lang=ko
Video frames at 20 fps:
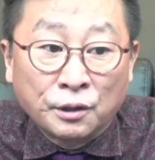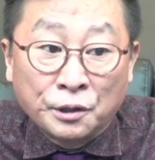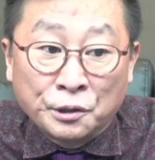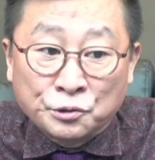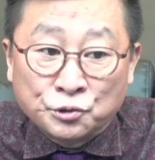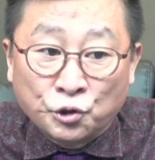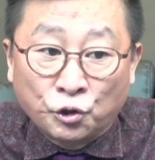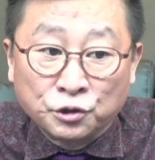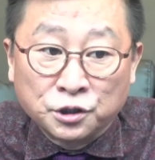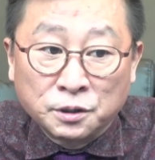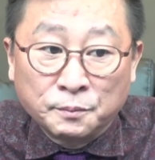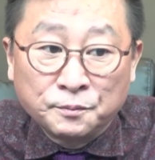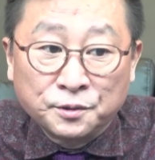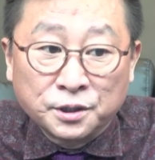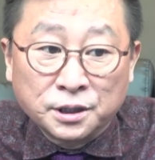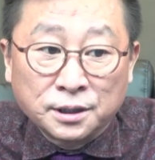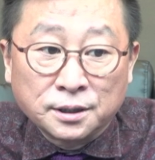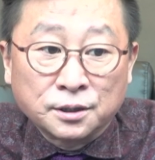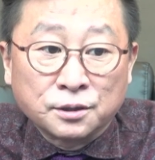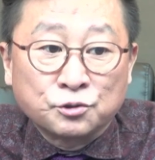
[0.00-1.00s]

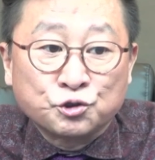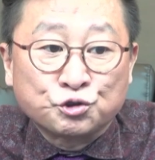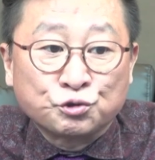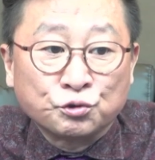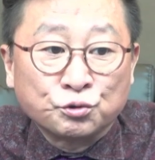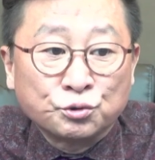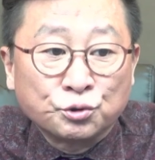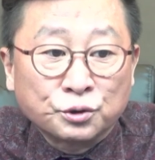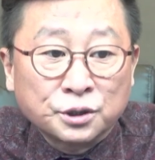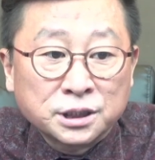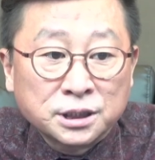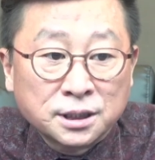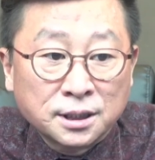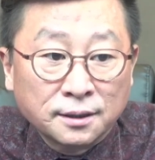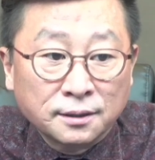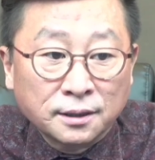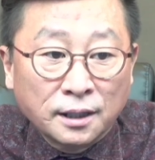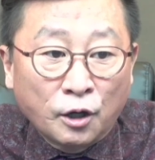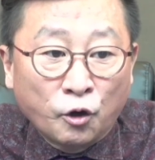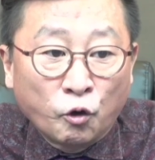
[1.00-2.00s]
손님들이 중국
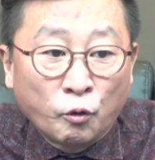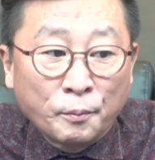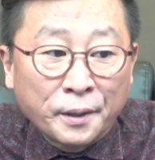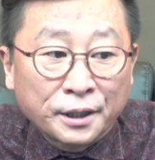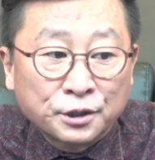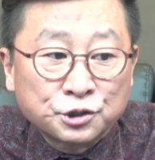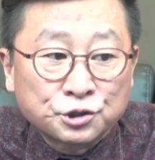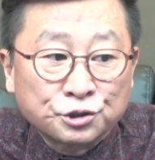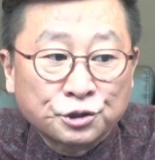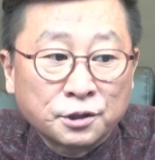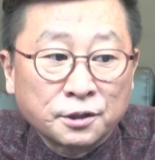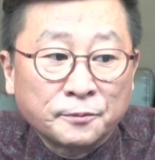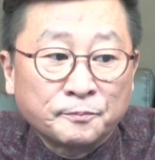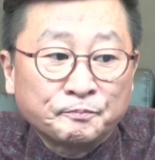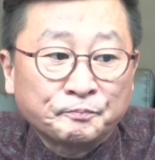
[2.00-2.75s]
칭다오 맥주를